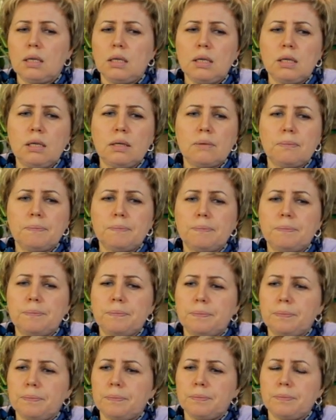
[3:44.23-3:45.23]
И
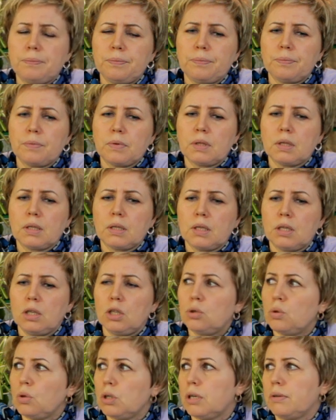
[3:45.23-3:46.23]

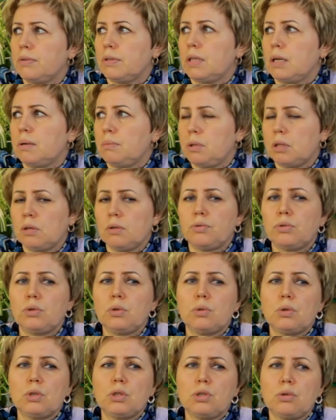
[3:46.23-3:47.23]
не только витаминов,
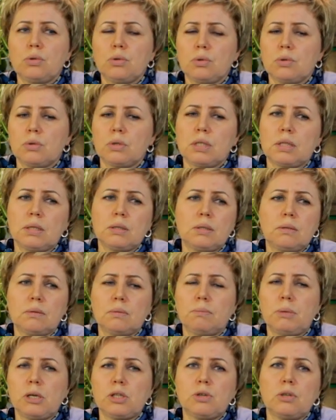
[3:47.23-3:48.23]
но еще
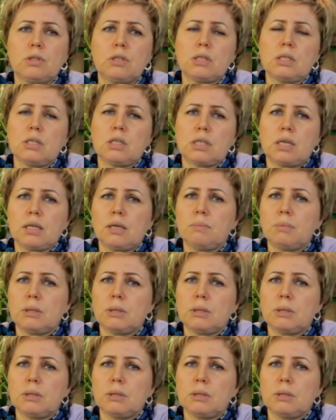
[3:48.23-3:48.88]
большое содержание